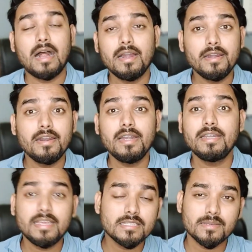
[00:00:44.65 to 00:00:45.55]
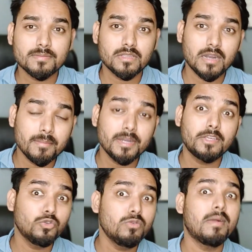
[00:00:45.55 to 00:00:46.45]
हंड्रेड के सब्सक्राइबर
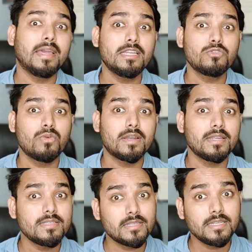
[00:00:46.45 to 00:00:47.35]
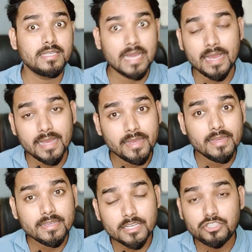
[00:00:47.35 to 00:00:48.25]
क्यों माइनस हुआ रीज़न क्या है
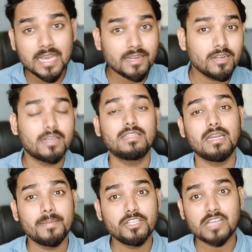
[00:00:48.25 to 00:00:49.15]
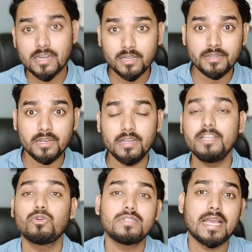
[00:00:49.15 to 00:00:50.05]
क्या चैनल खतरे में चैनल
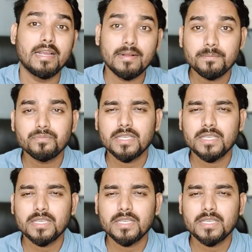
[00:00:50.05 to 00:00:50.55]
डिलीट हो जाएगा